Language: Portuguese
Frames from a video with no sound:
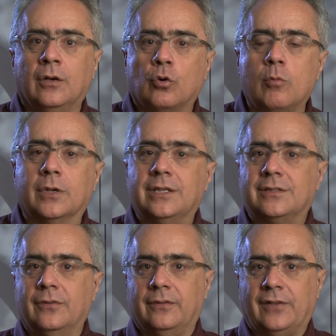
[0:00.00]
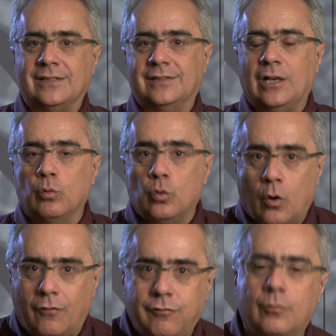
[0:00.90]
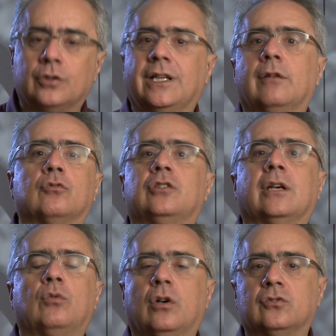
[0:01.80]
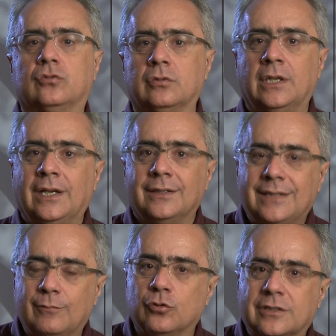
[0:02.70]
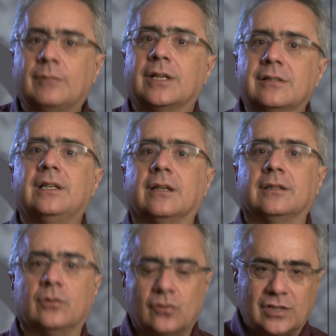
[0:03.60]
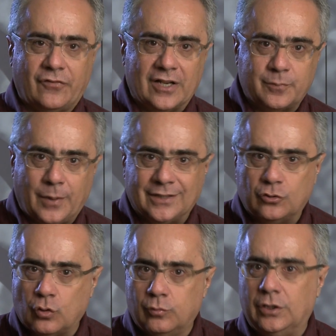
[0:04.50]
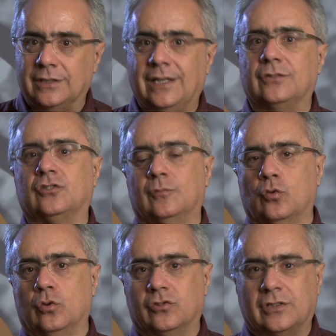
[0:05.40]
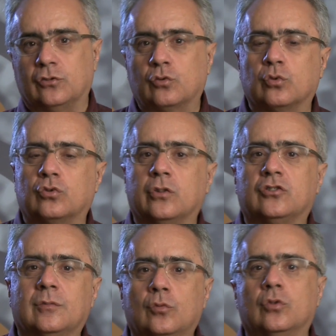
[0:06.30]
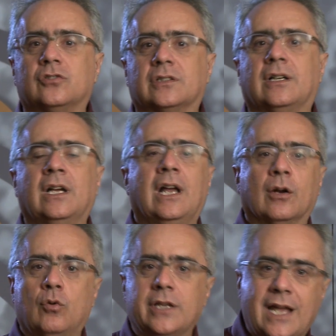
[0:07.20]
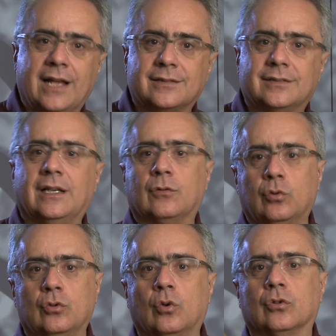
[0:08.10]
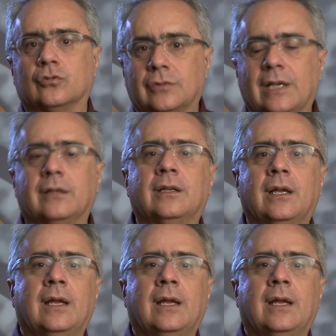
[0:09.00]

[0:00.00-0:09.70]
Como que vai se dar o um novo modelo de negócio da música brasileira. Então, se você faz parte de comunidades de música, discussões de música, conhece, é curioso, tem